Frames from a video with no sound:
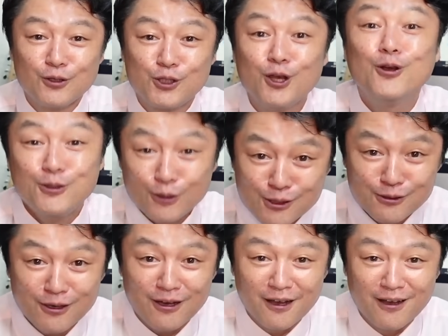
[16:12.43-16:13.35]
仕事し
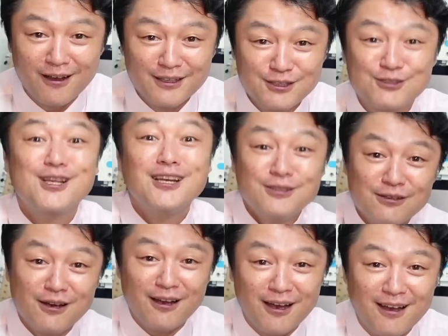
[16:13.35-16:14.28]
ろ。取材
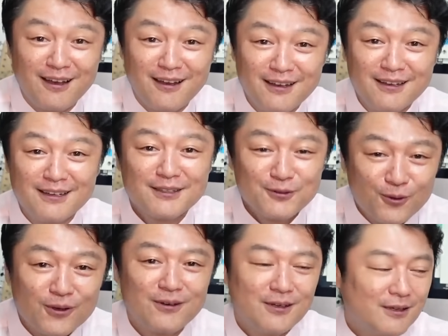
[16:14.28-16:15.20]
しろ。と、